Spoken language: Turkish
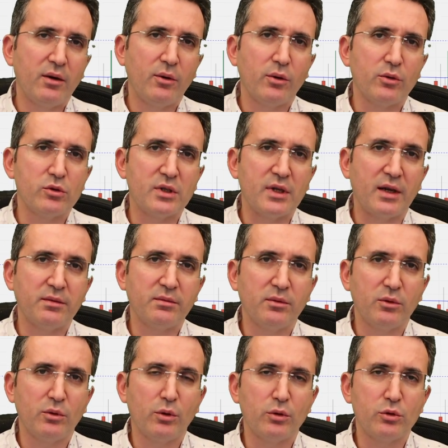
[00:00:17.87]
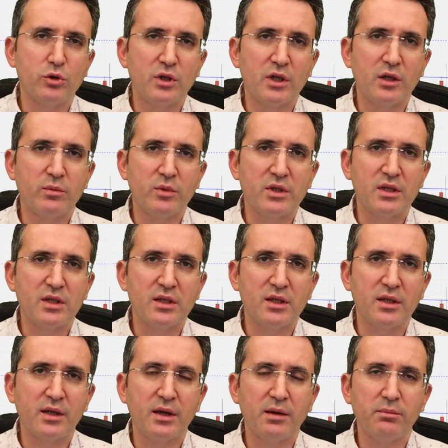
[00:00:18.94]
O yüzden görüşlerimi
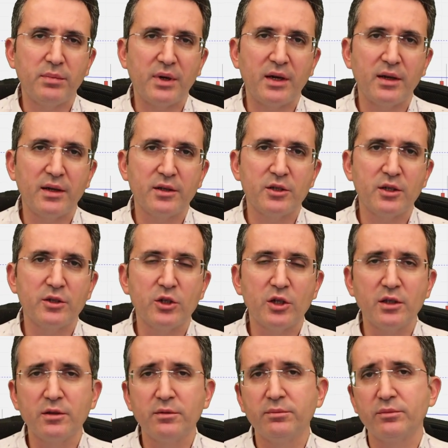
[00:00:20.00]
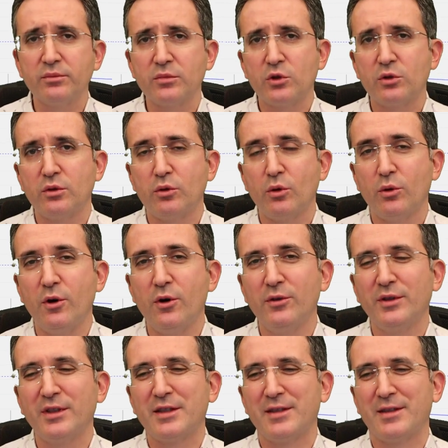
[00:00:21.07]
sizinle paylaşacağım.
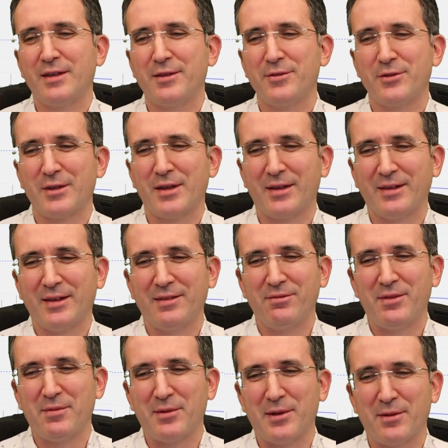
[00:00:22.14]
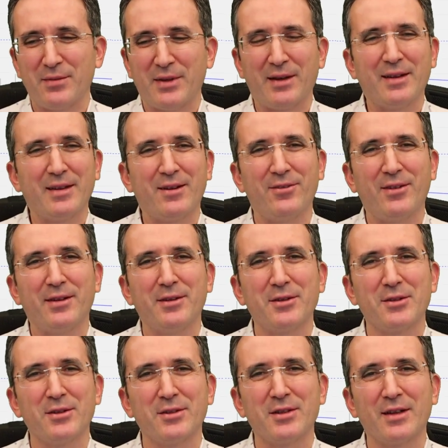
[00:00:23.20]
Yoğun istek üzerine bilmiyorum ne kadar
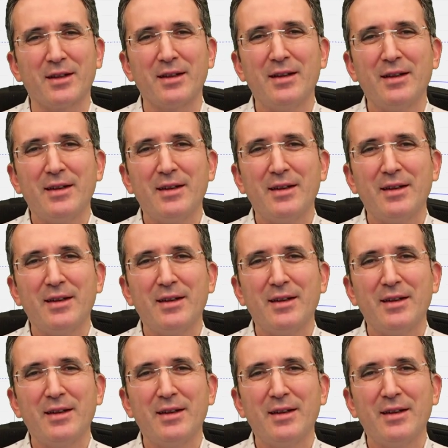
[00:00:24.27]
faydası olacak.